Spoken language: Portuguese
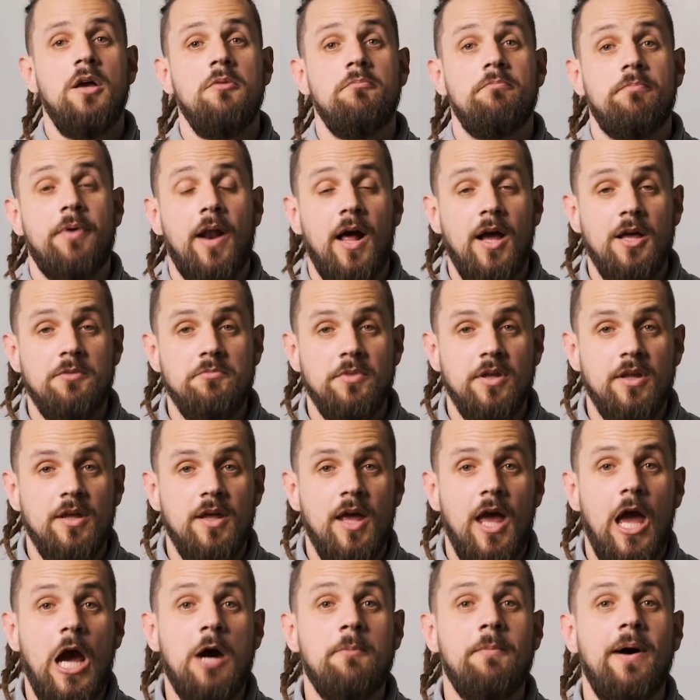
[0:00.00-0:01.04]
Prime
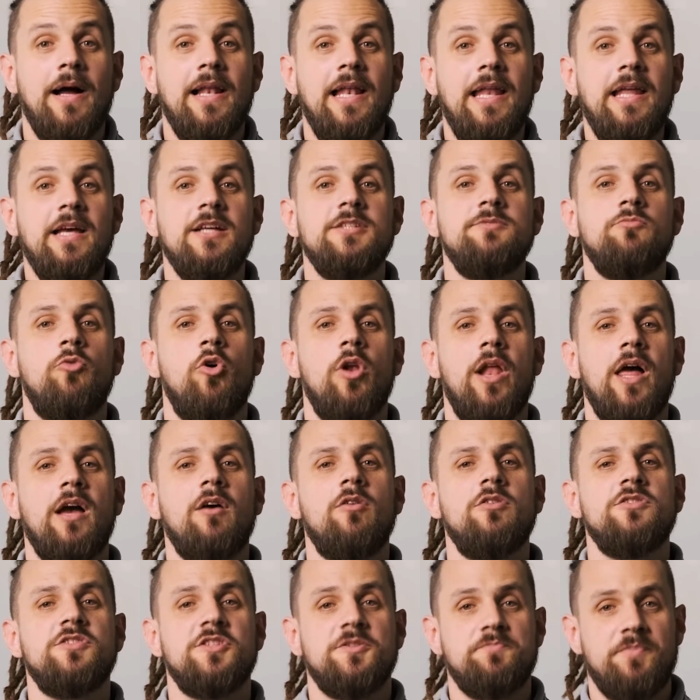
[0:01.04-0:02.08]
é uma linha de
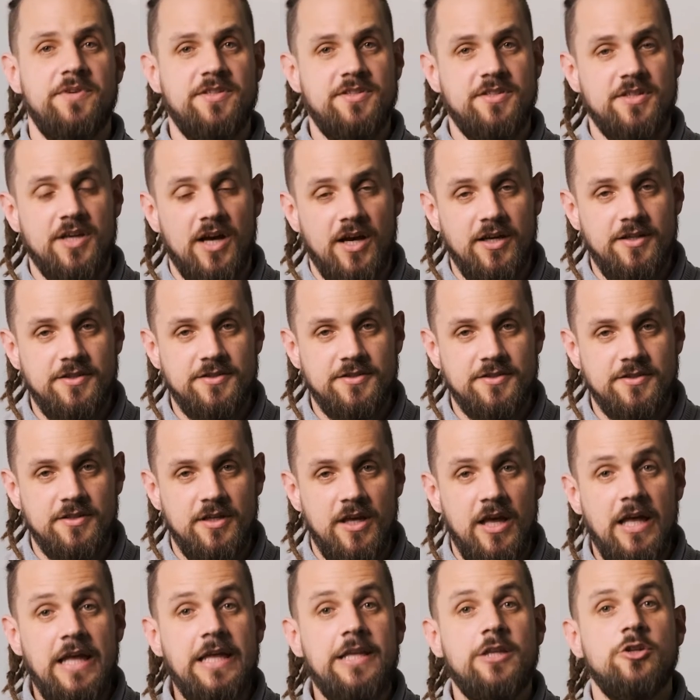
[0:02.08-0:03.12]
moléculas especiais
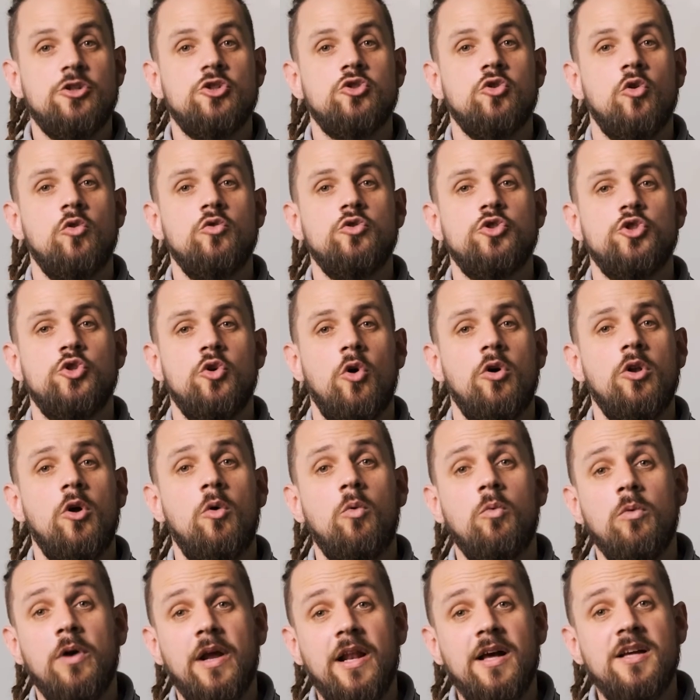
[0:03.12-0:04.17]
que solucionam
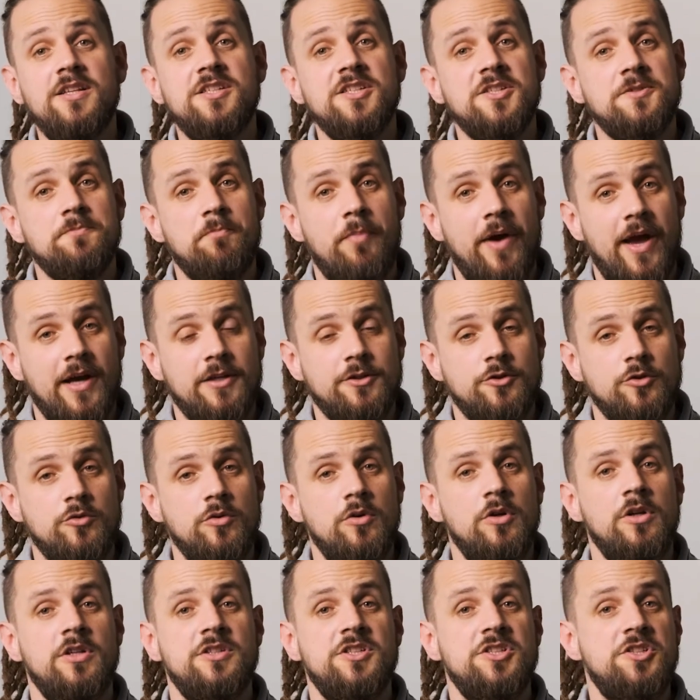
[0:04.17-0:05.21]
um grande espectro
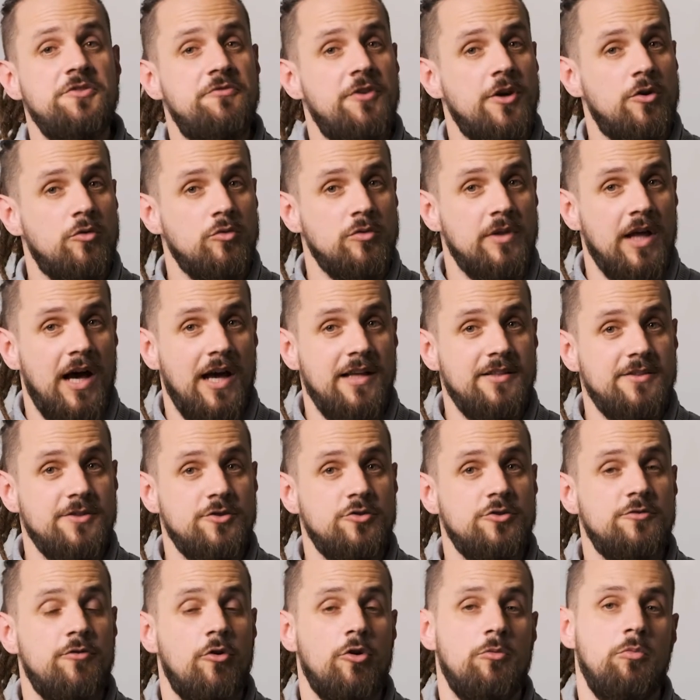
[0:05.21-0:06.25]
de dificuldades
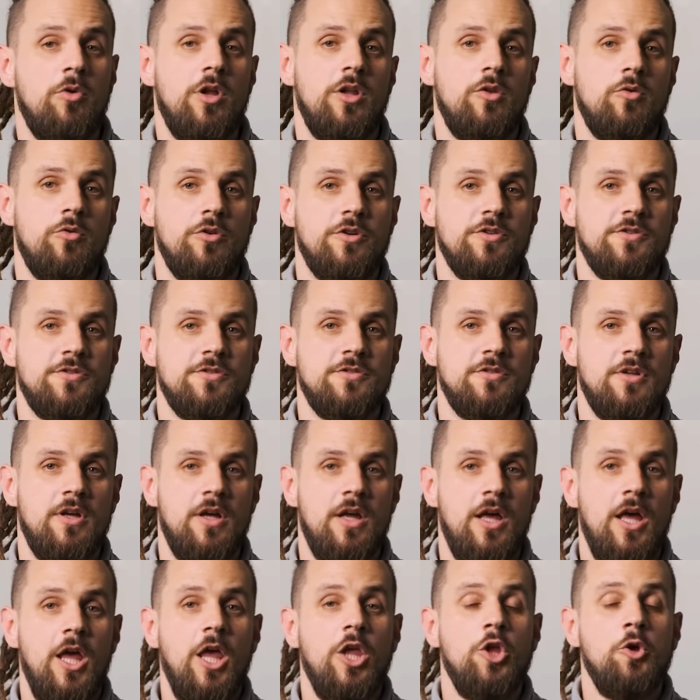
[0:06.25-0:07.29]
dos formuladores.
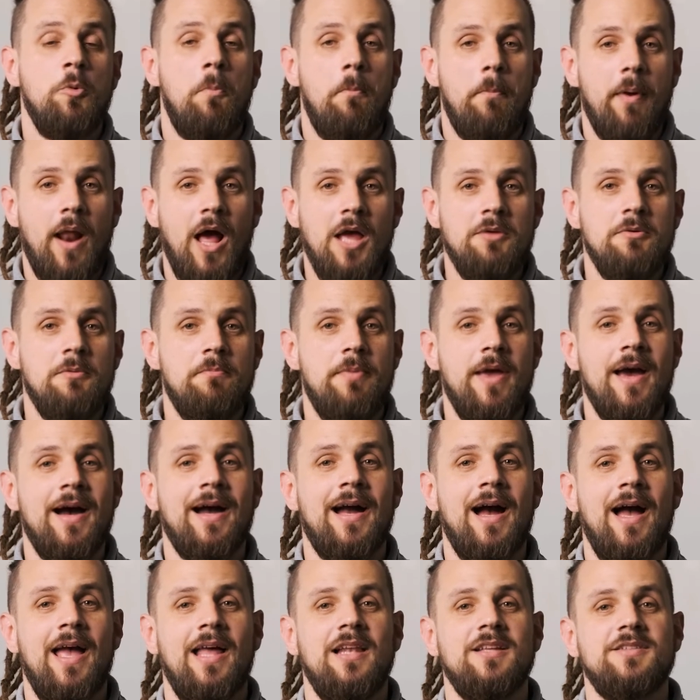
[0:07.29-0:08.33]
E o Prime
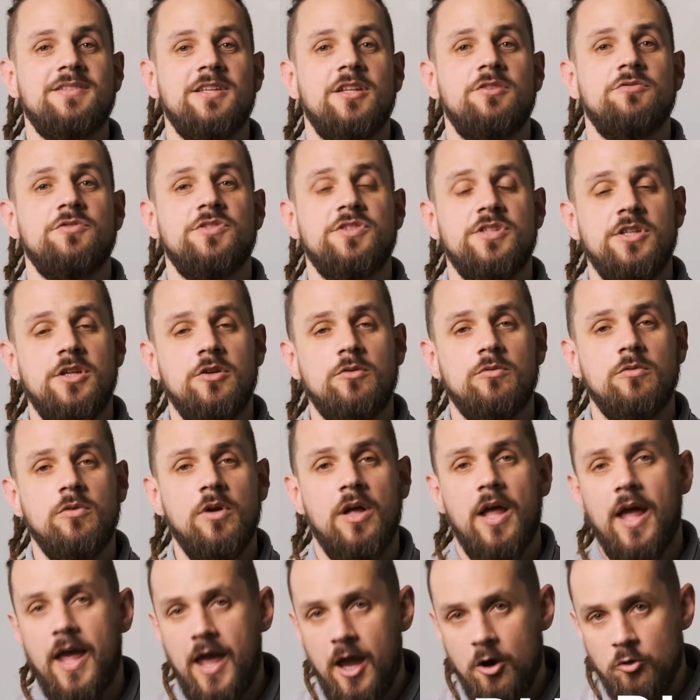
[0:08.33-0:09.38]
BHL105
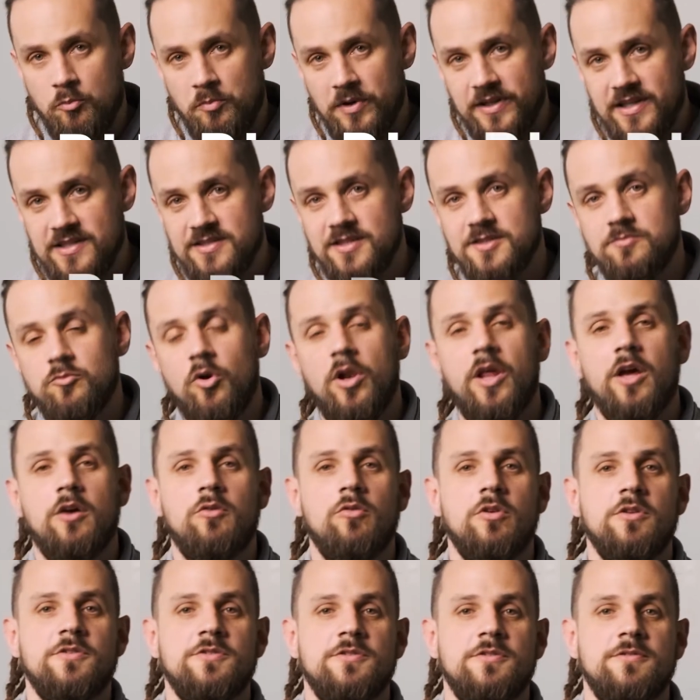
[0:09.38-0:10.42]
é uma dessas
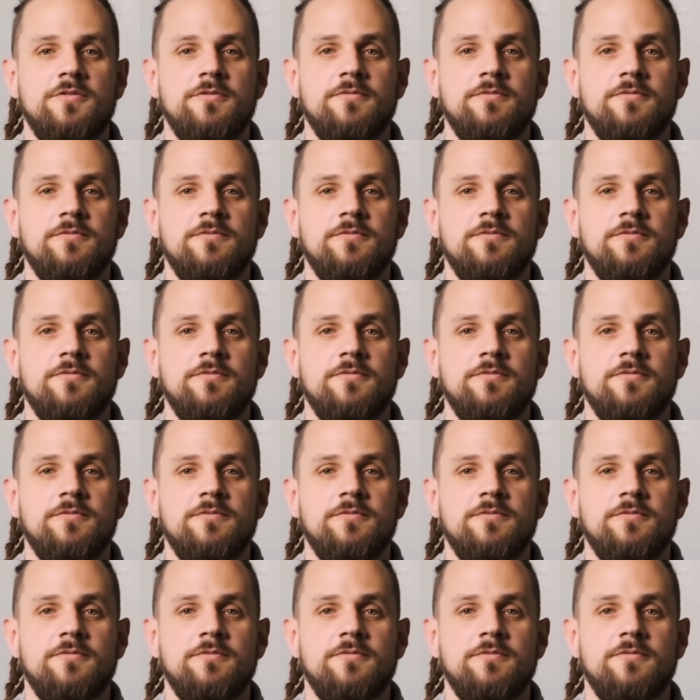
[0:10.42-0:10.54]
moléculas.